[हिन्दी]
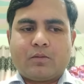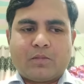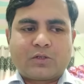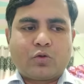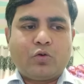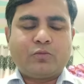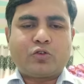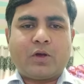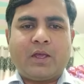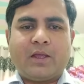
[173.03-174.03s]
मज़लूम
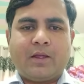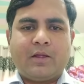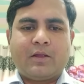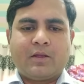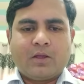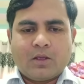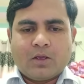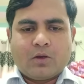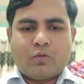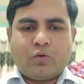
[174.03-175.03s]
जो हैं
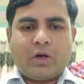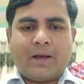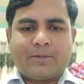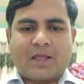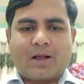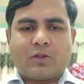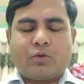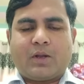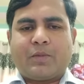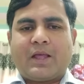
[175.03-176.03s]
वो अब
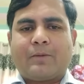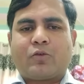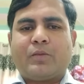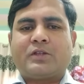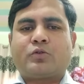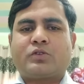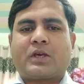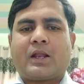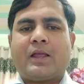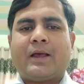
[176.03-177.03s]
ताकतवर अपने आप को महसूस
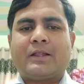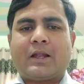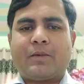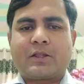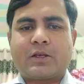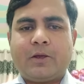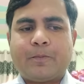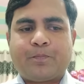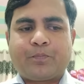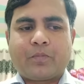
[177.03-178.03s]
कर रहे हैं हैदराबाद के
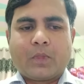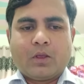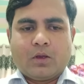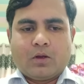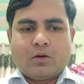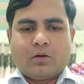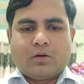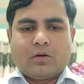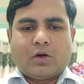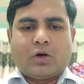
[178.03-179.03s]

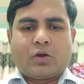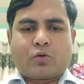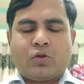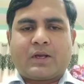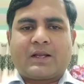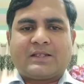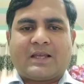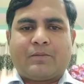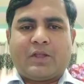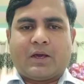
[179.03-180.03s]
और खुल करके
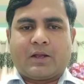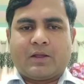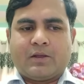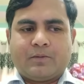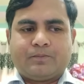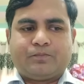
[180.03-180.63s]
सामने आ रहे हैं